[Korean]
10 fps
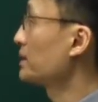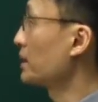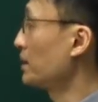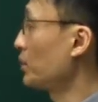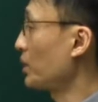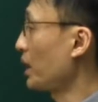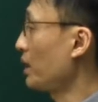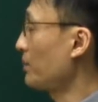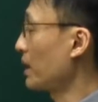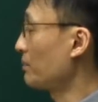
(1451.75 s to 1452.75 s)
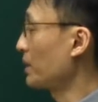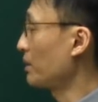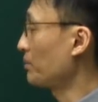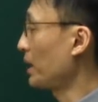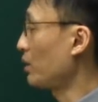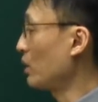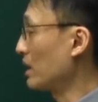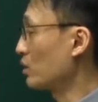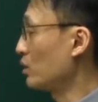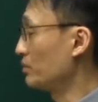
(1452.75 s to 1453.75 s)
이복의 방방빼
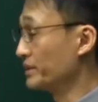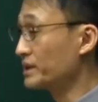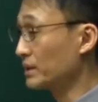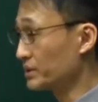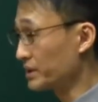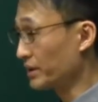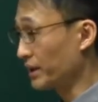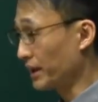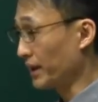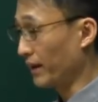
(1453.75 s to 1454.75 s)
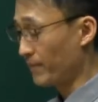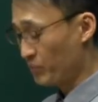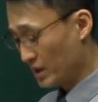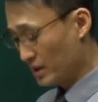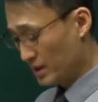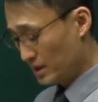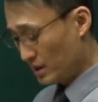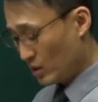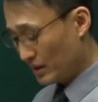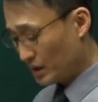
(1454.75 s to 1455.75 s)
광고 문자 문자인데
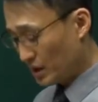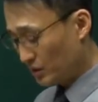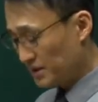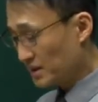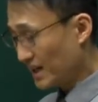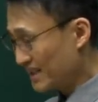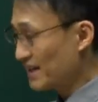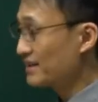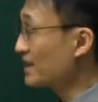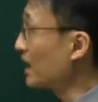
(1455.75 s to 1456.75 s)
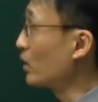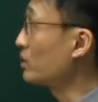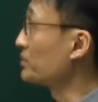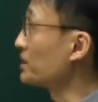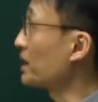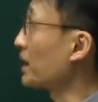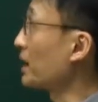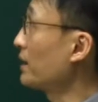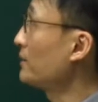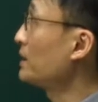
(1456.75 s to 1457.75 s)
과태료에서 이제 가장 잘 나오는
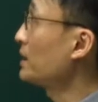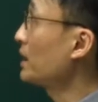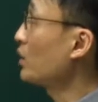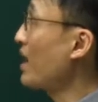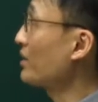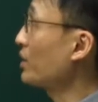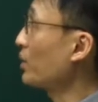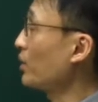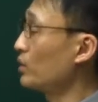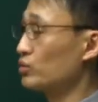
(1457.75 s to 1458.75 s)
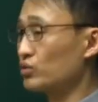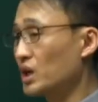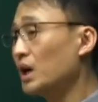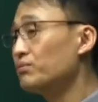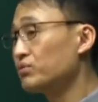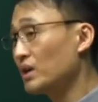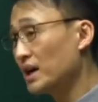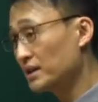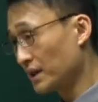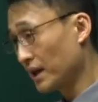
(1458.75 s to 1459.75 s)
문제가 이 과태료를 누가
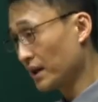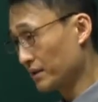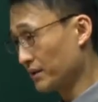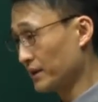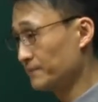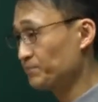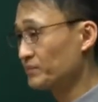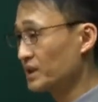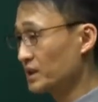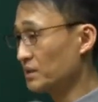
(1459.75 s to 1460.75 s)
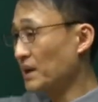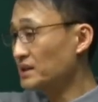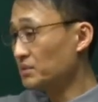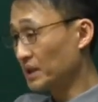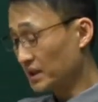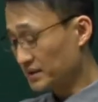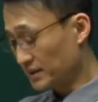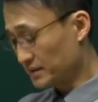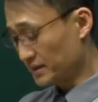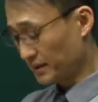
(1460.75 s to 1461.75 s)
부과하느냐 이거야. 그 박스 밑에 써
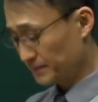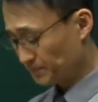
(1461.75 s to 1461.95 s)
있어요.